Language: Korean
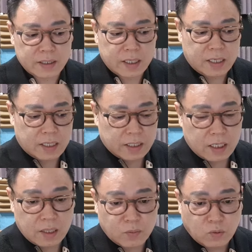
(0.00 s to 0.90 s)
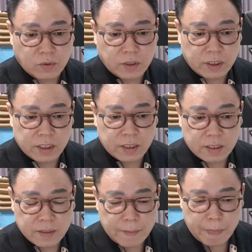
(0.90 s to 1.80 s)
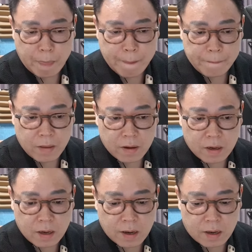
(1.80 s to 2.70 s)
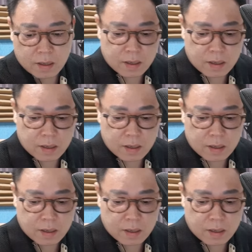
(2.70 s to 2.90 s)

제가 이 부분을 어,